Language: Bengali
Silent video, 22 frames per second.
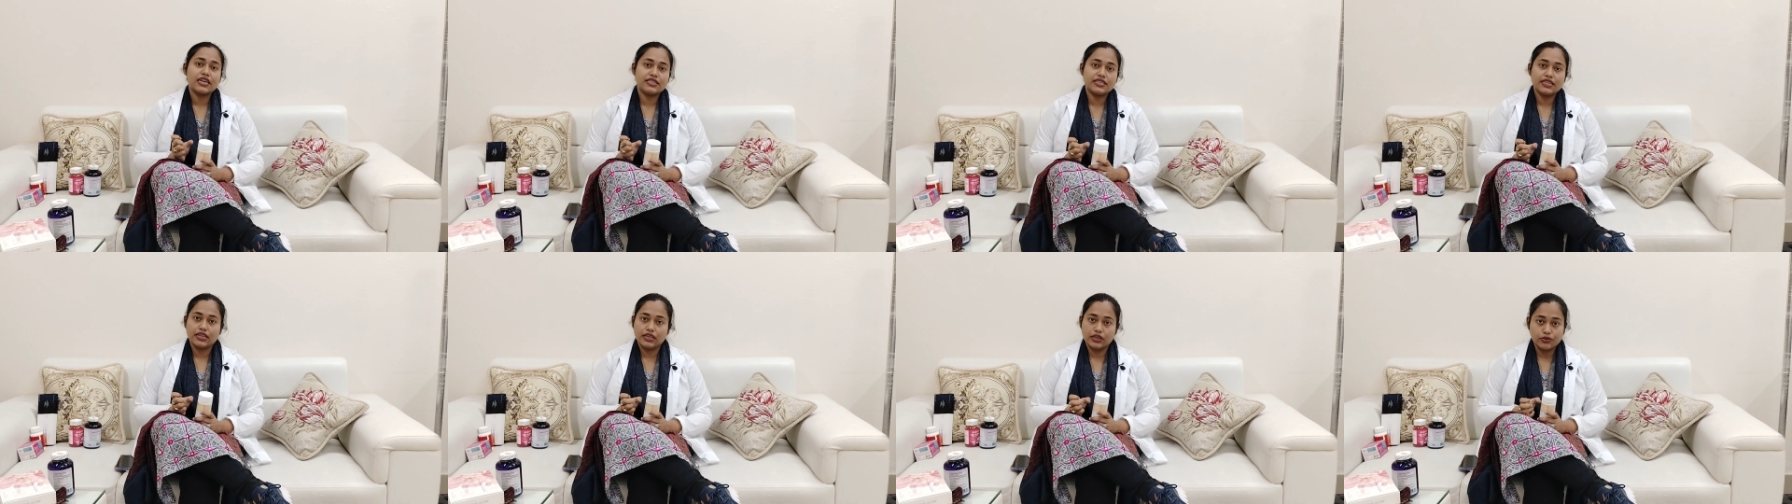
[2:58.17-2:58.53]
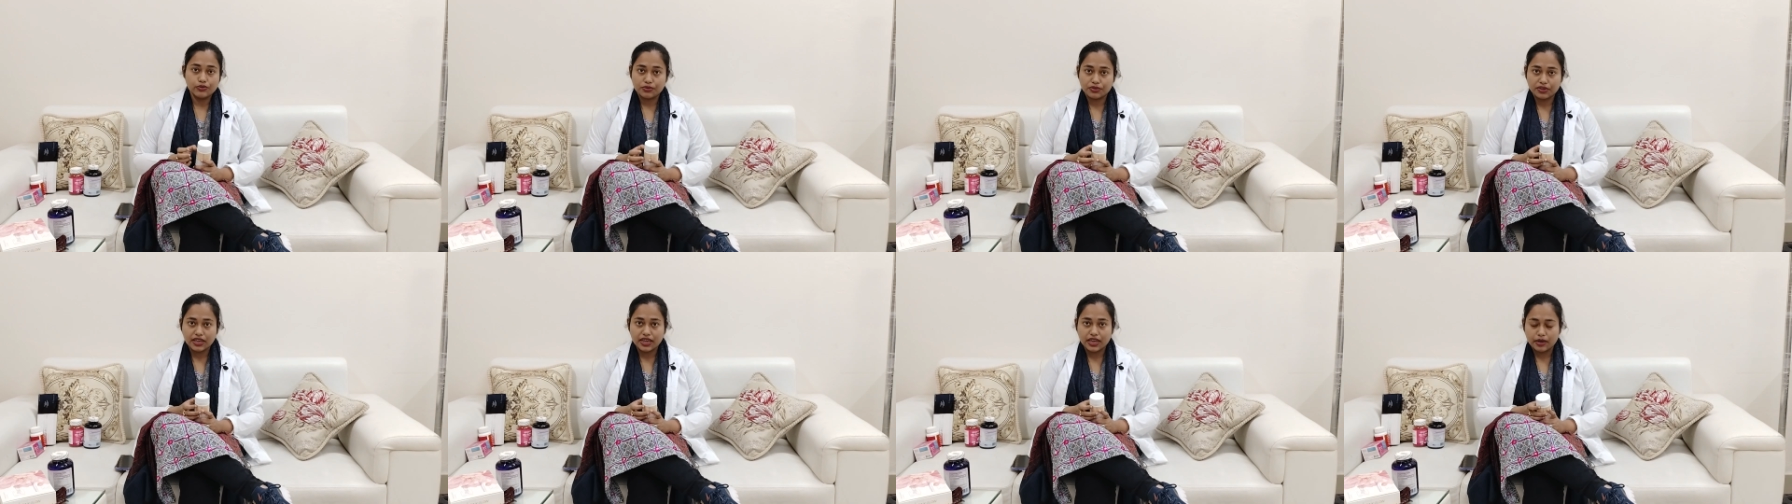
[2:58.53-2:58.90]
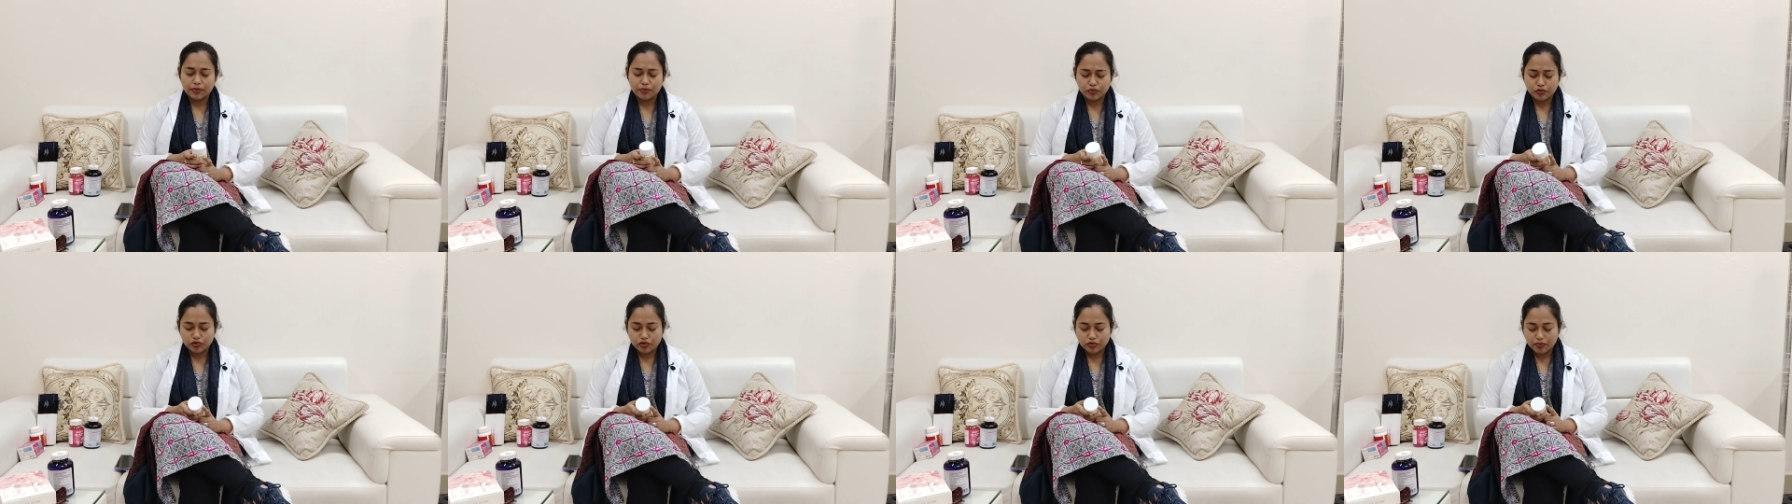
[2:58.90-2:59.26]
টাইটেনিং করতে
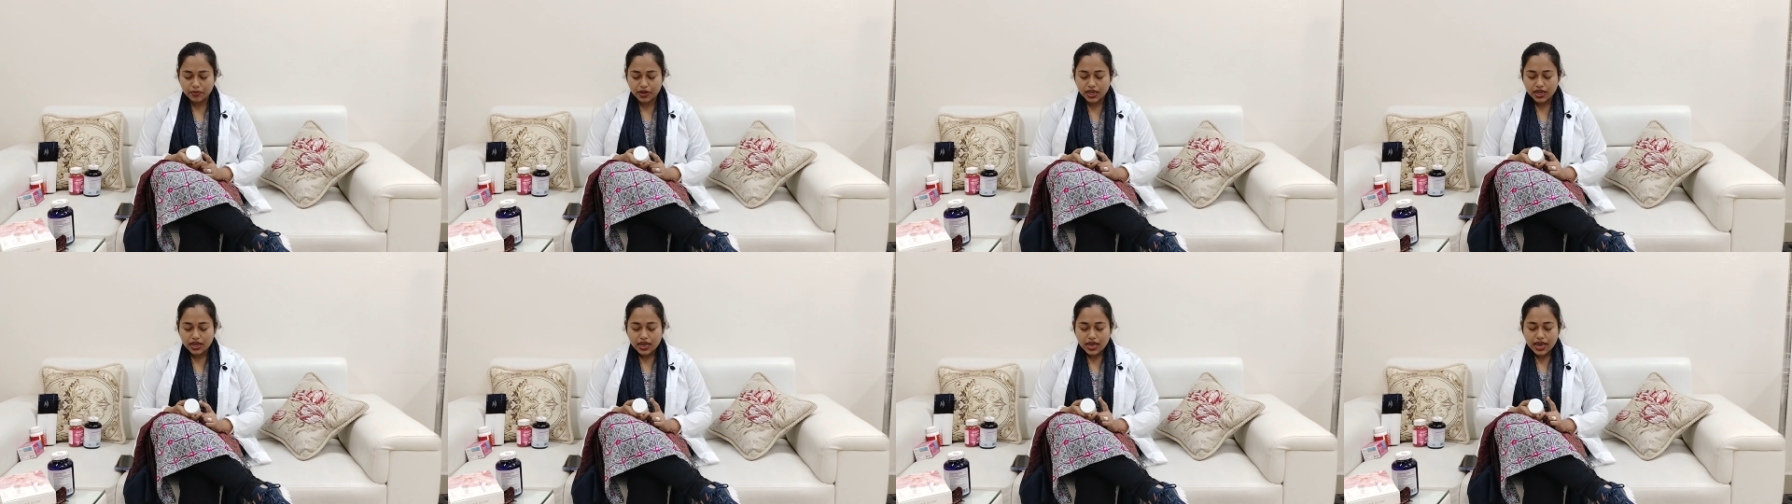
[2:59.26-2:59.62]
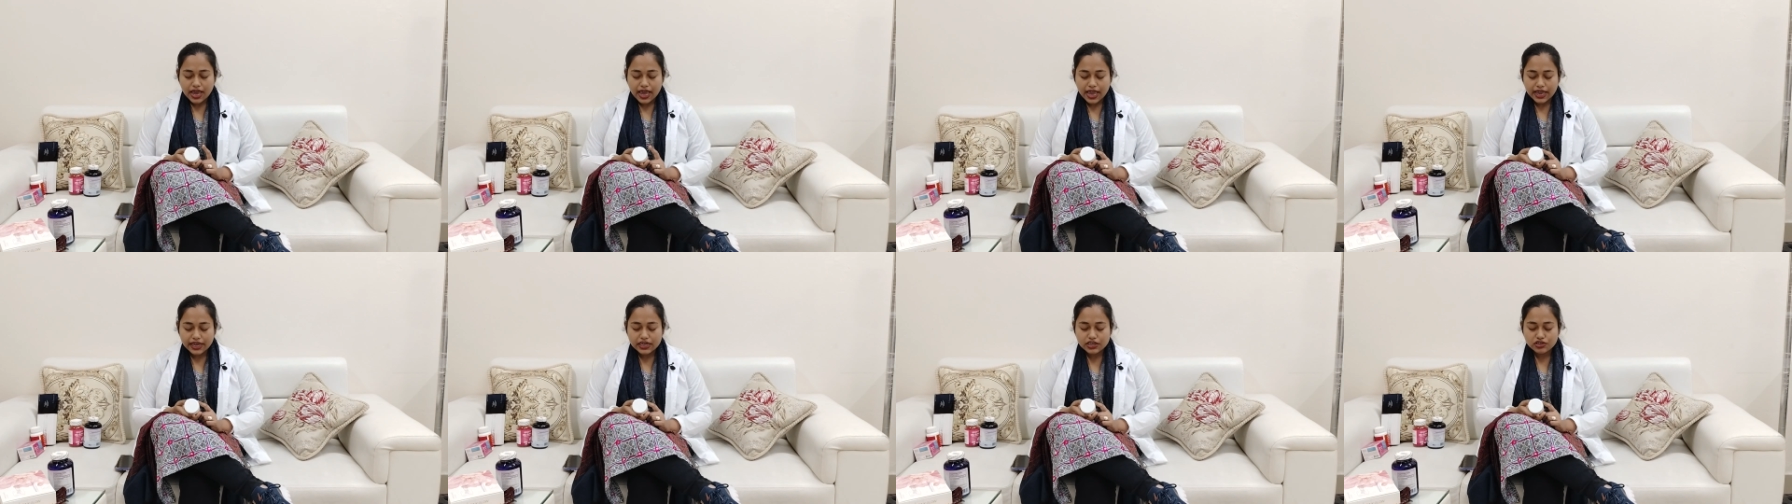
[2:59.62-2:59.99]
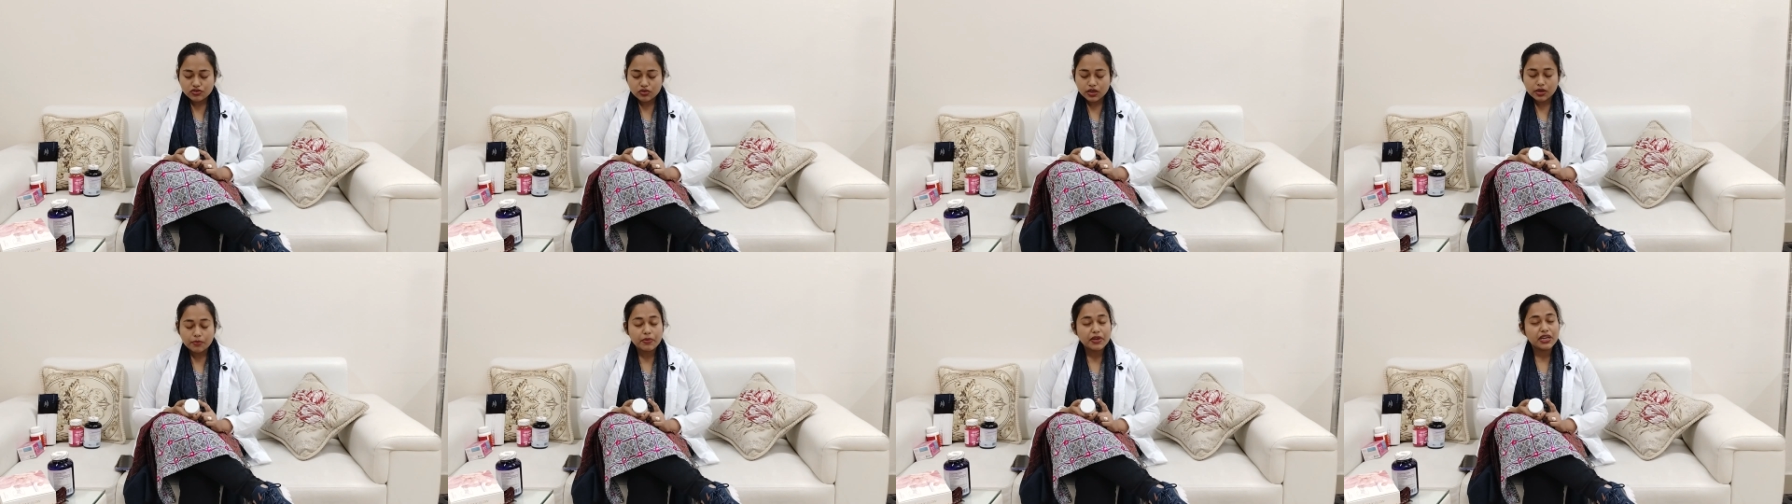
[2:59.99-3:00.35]
হেল্প করবে
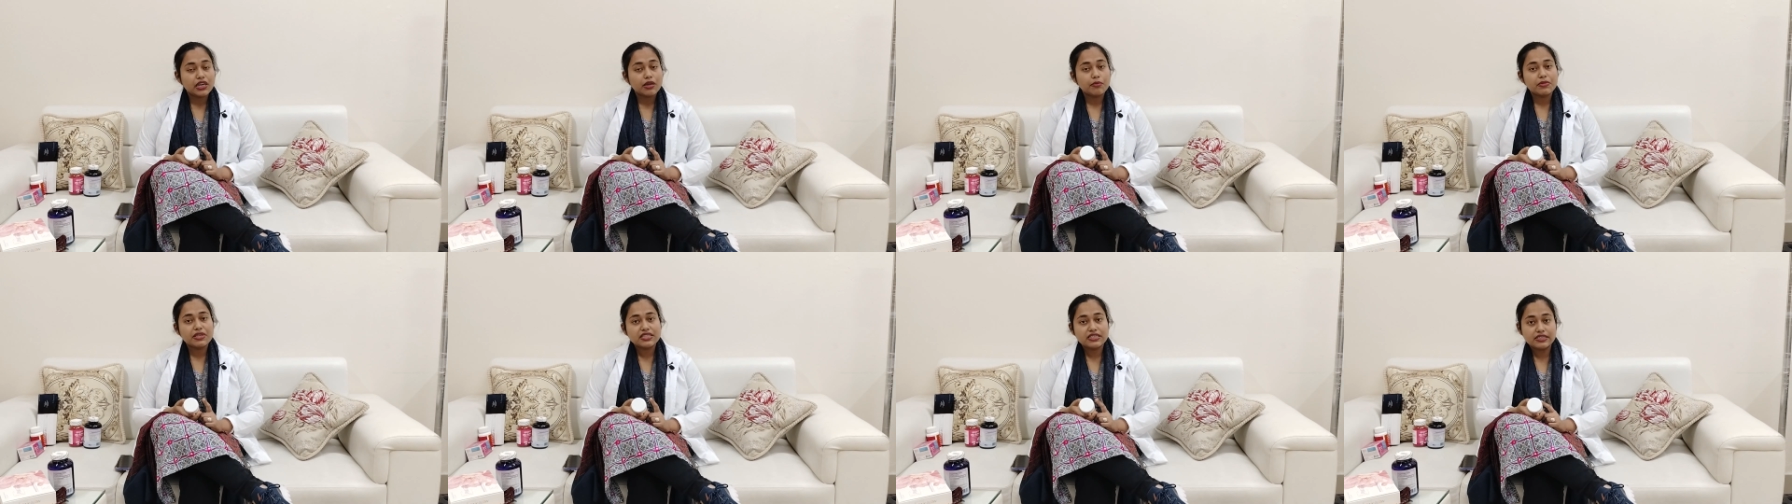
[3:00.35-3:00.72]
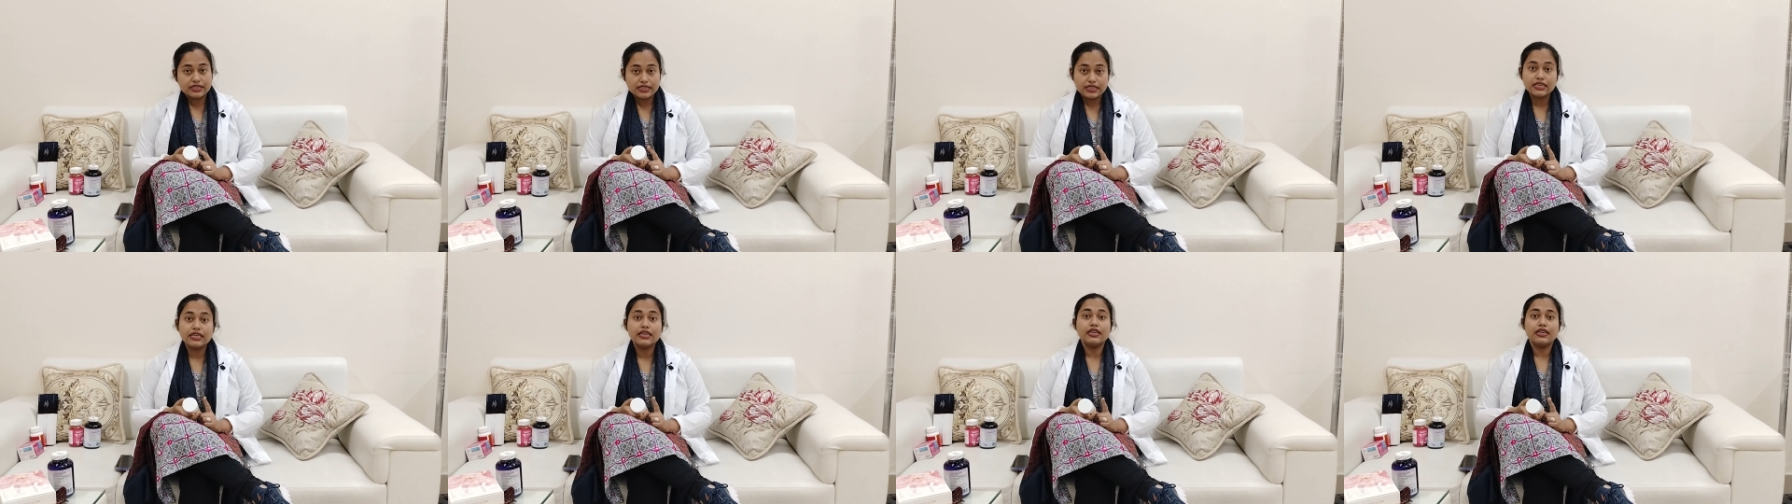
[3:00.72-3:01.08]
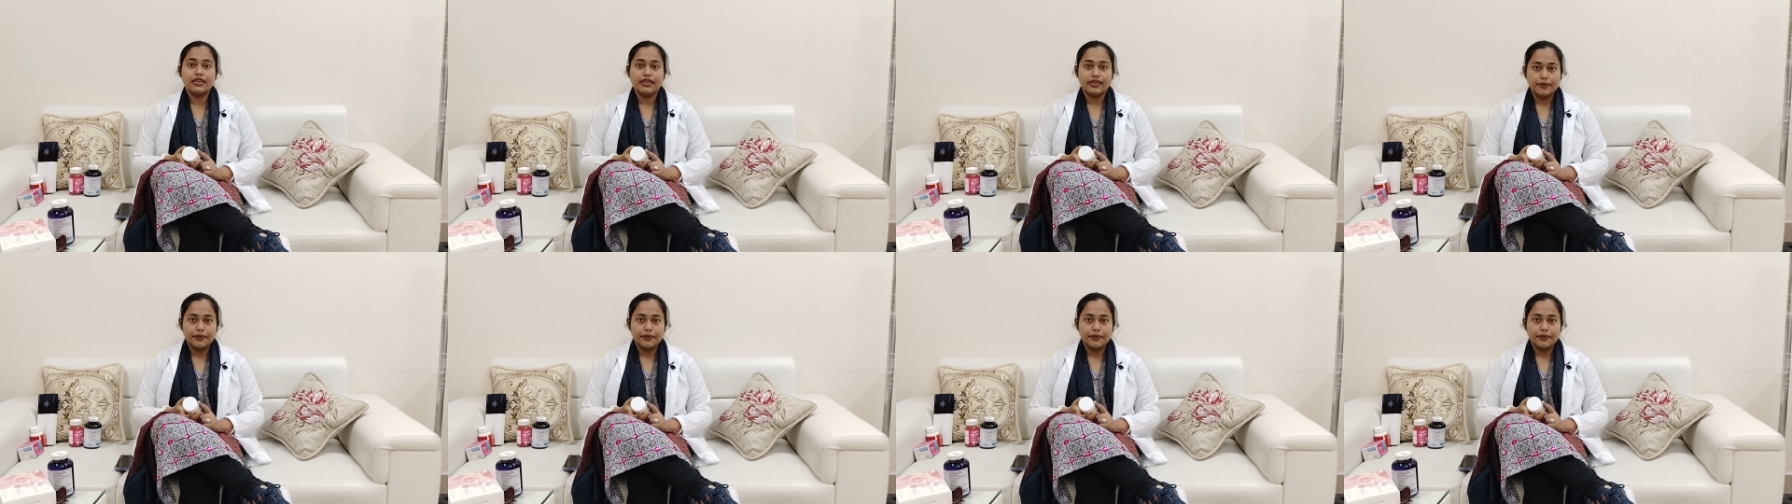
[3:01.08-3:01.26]
একই সঙ্গে ভিটামিন সি